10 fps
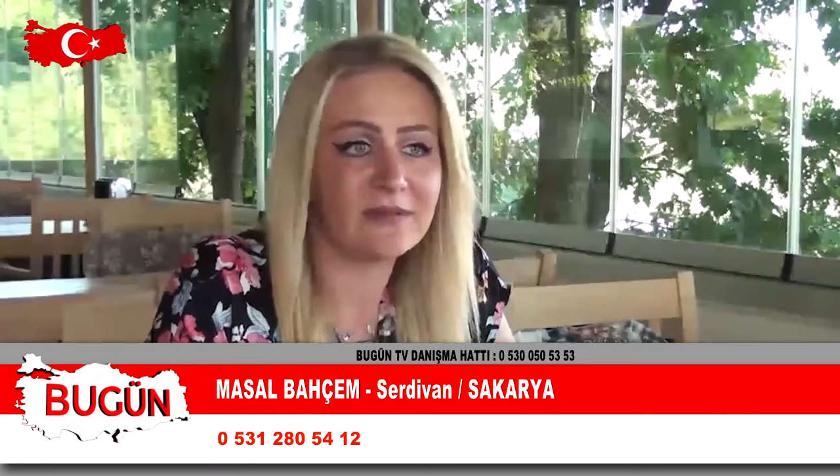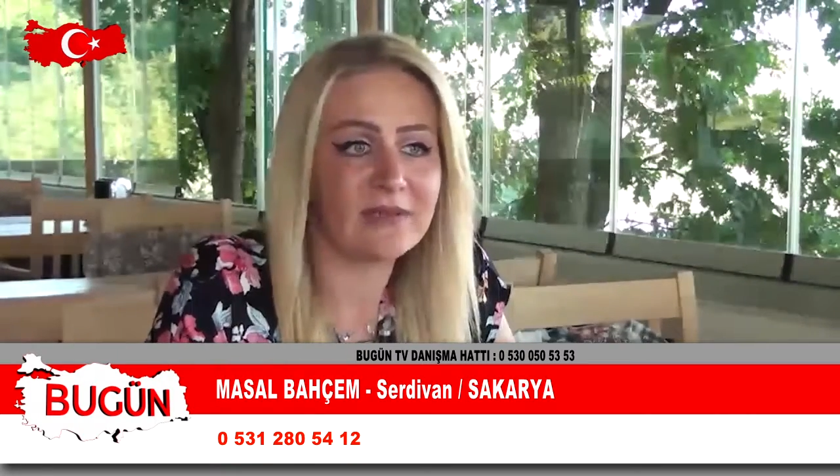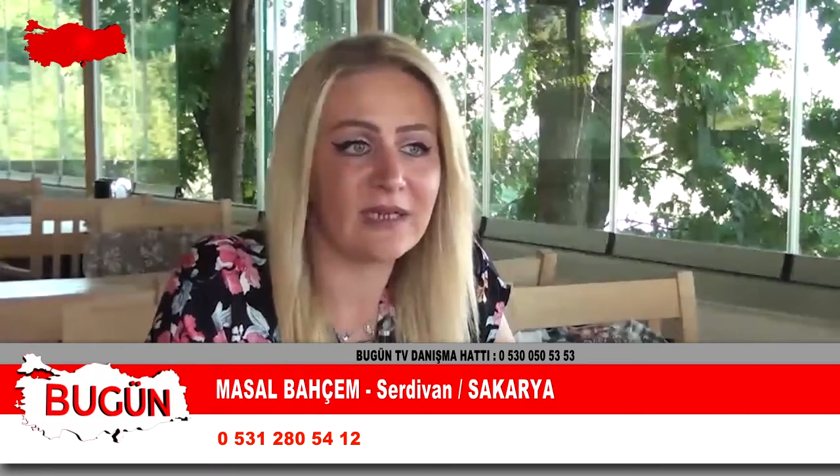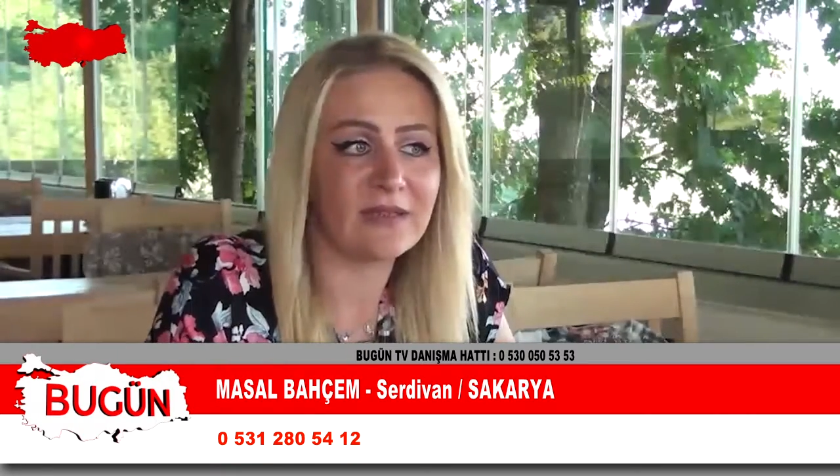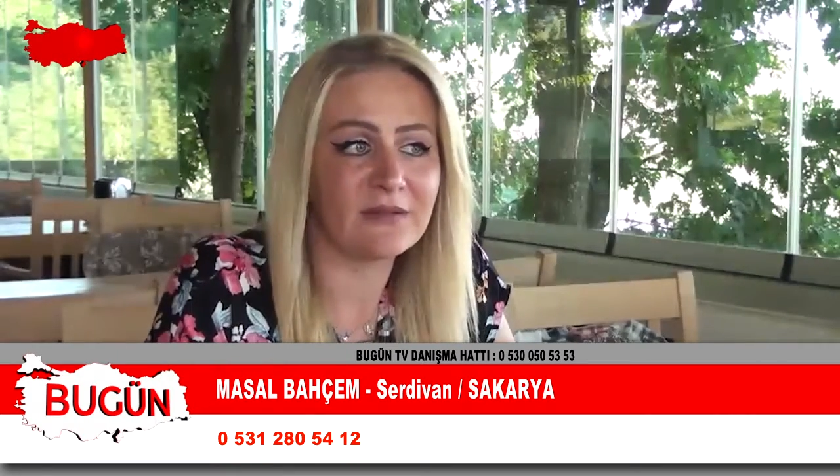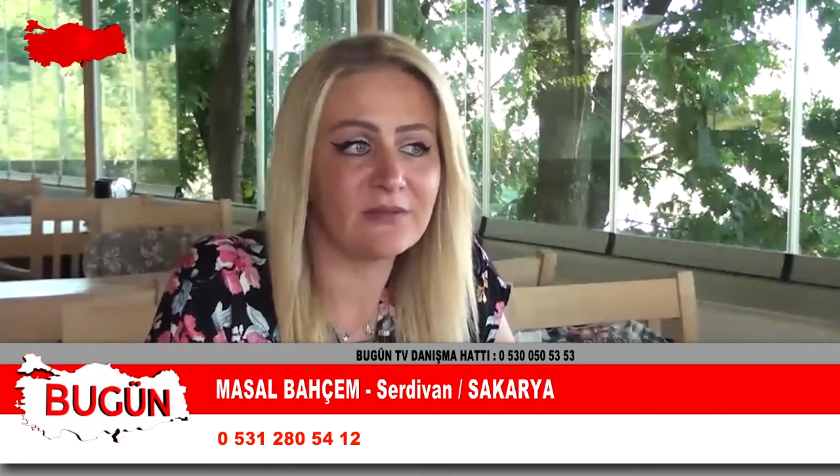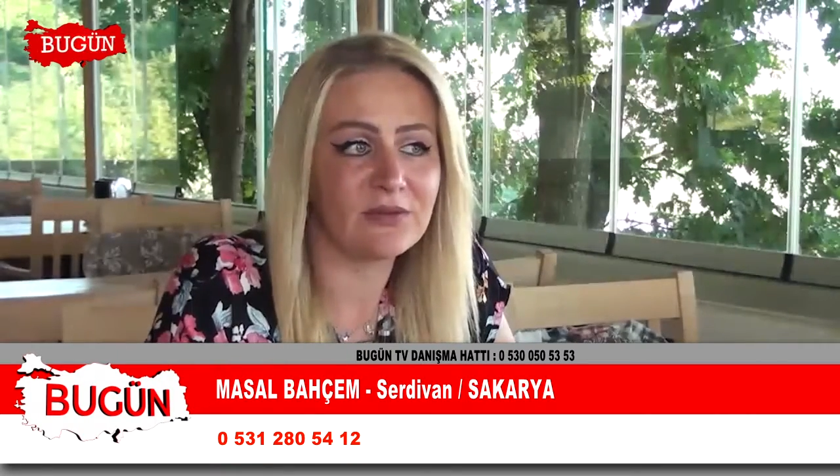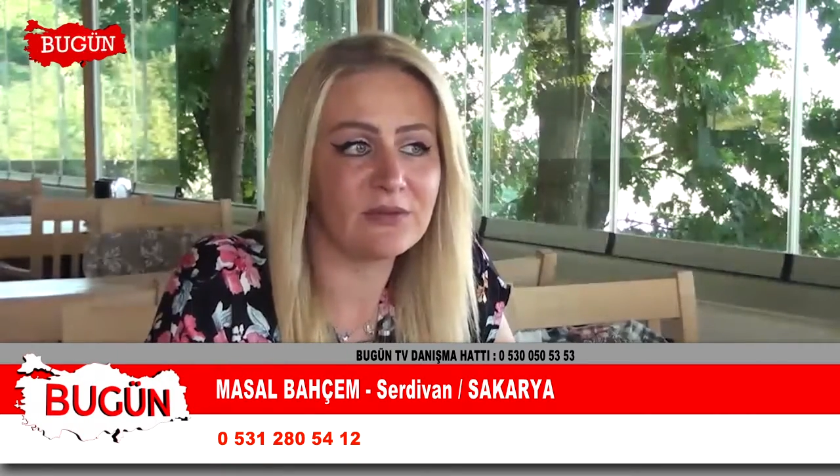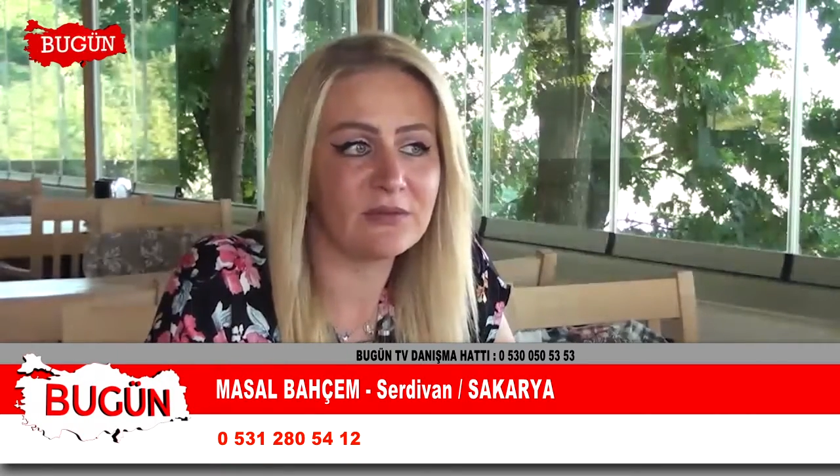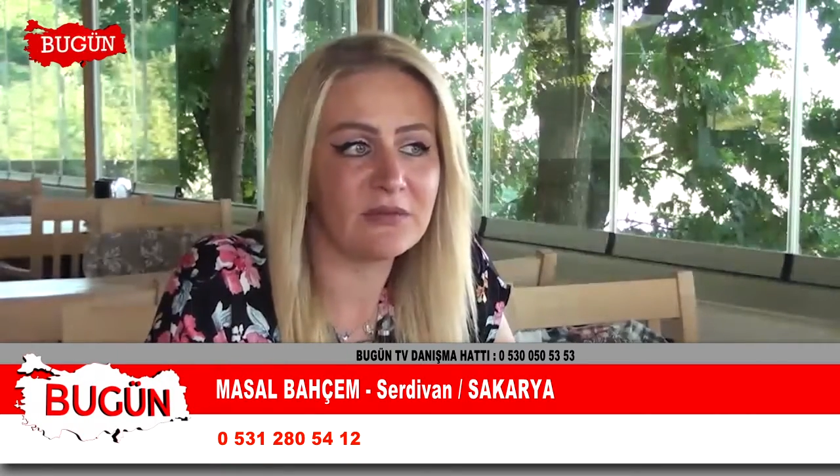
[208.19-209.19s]
Evet. Yani
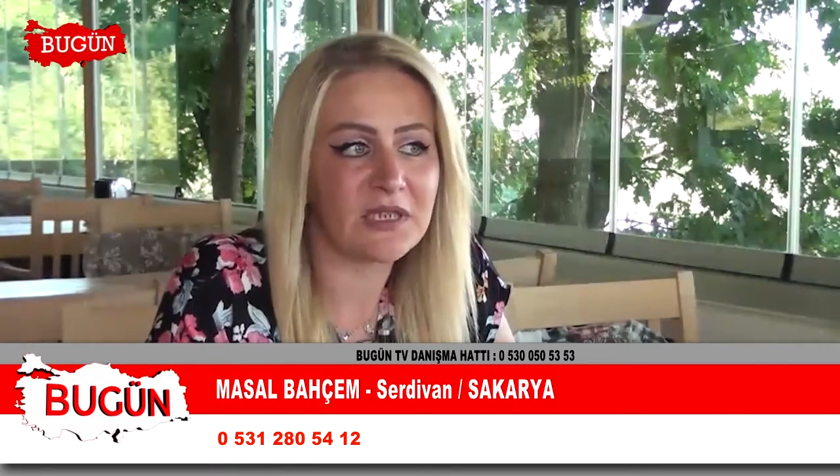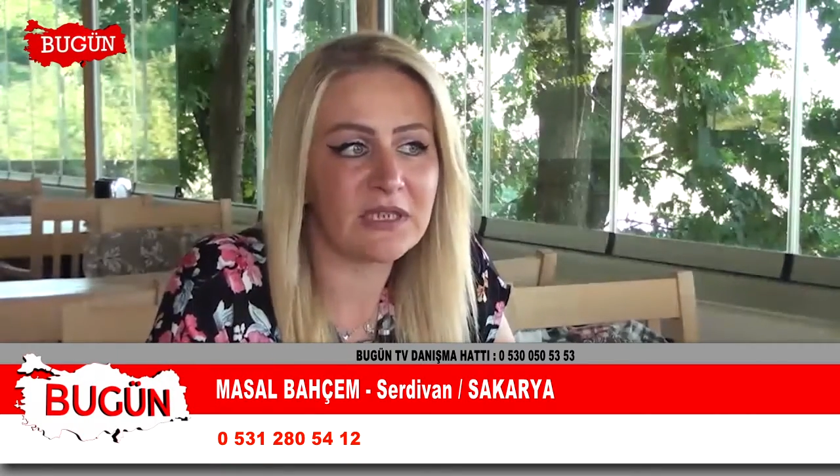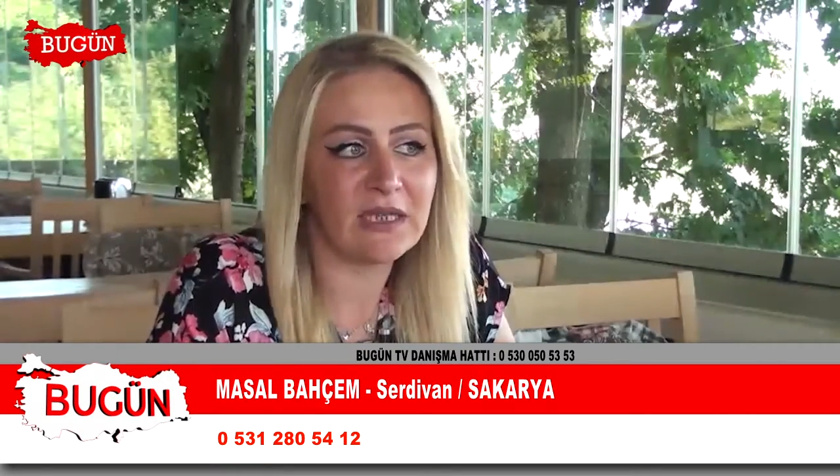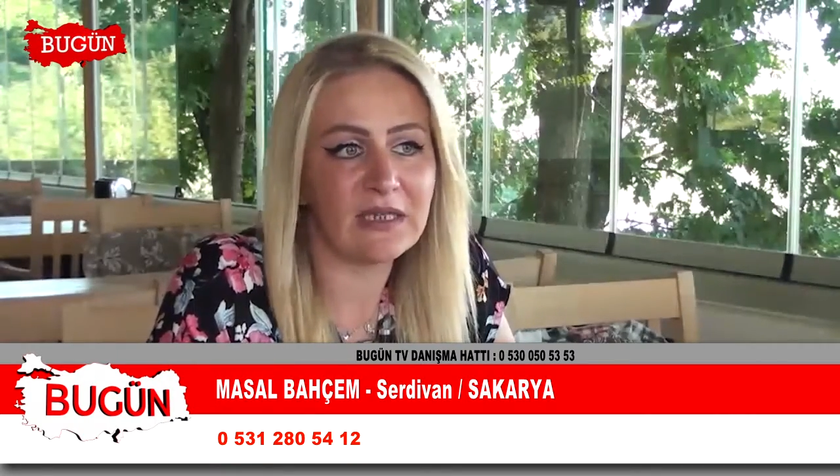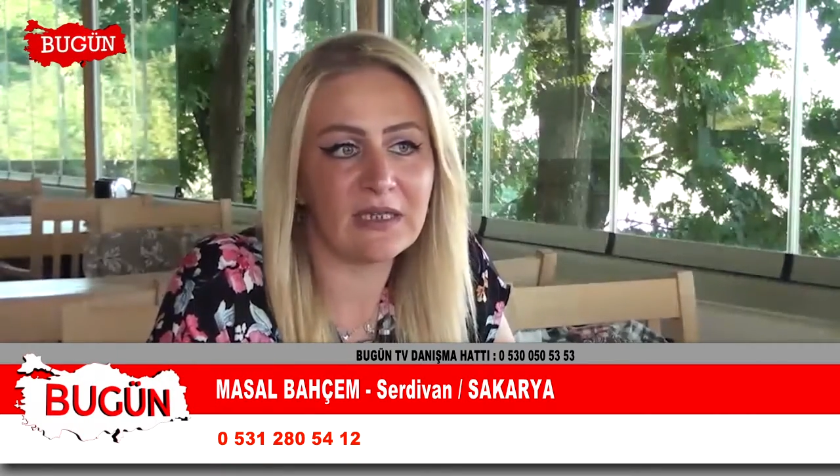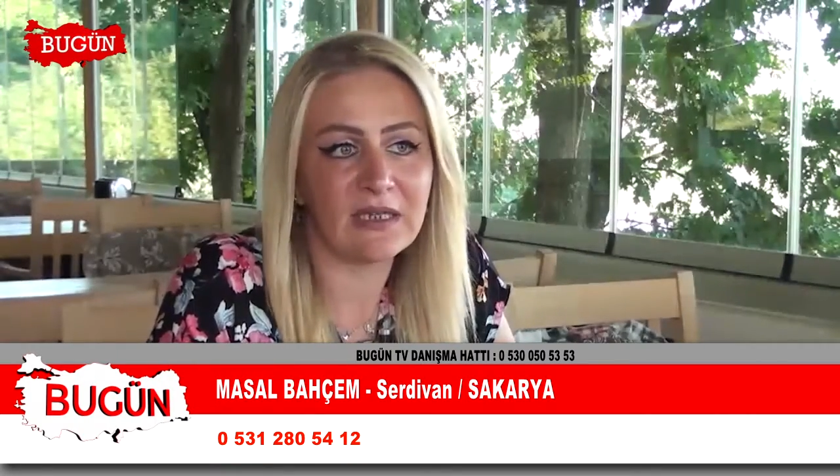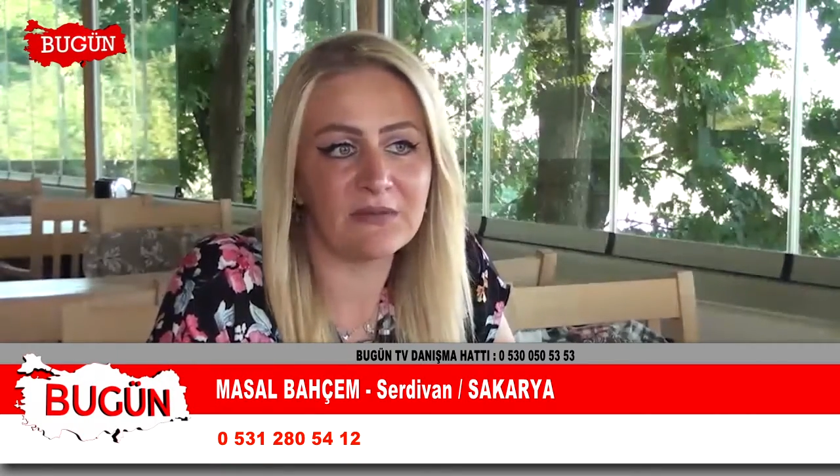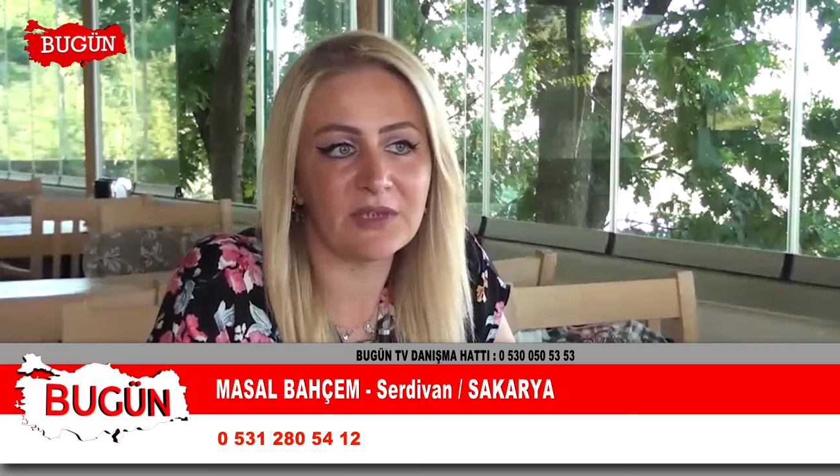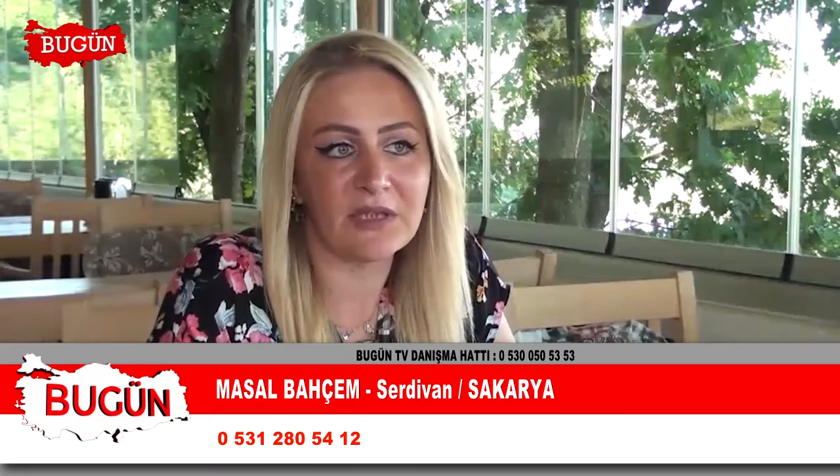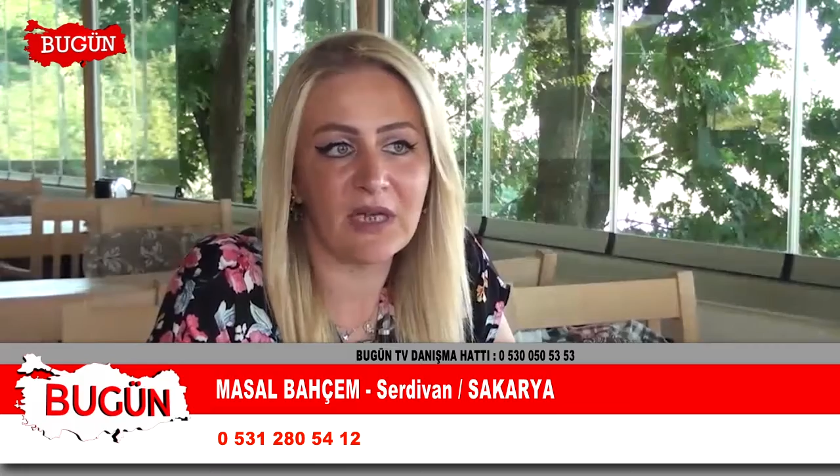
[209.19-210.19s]
bu içten
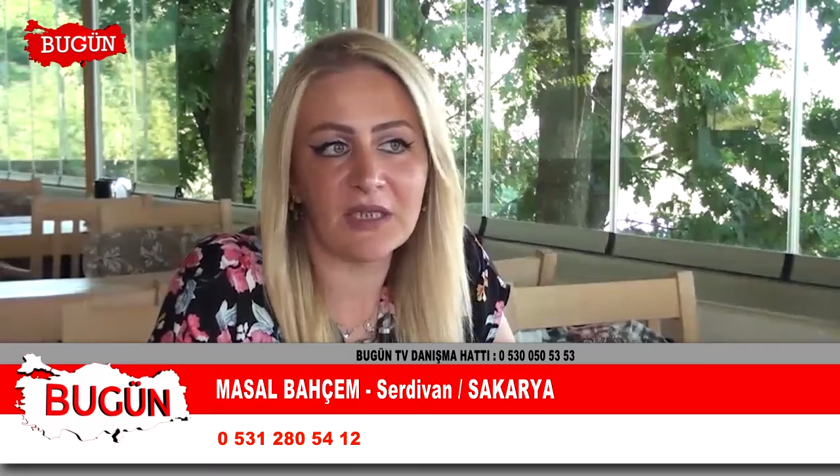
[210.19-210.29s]
gelen bir şey.